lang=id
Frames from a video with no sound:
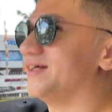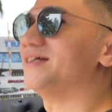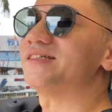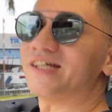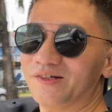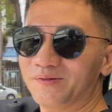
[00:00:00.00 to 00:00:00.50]

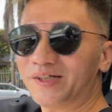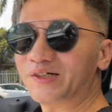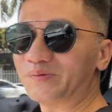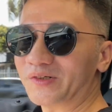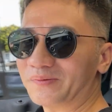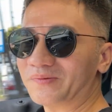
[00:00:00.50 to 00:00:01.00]

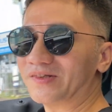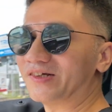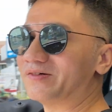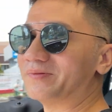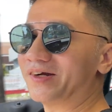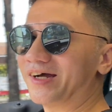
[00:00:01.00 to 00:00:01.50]
Assalamualaikum
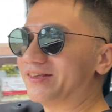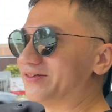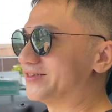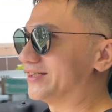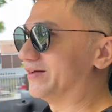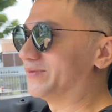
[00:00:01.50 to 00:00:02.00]
warahmatullahi wabarakatuh.
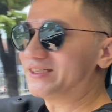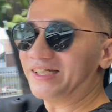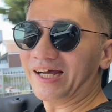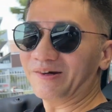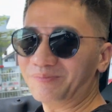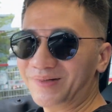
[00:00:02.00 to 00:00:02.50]
Selamat
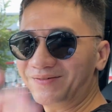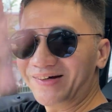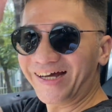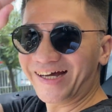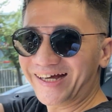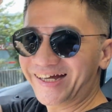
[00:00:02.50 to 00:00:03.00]
siang. Bye
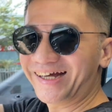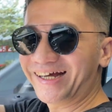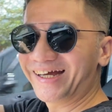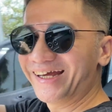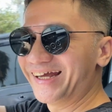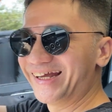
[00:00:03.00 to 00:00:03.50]

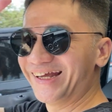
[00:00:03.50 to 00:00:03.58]
bye.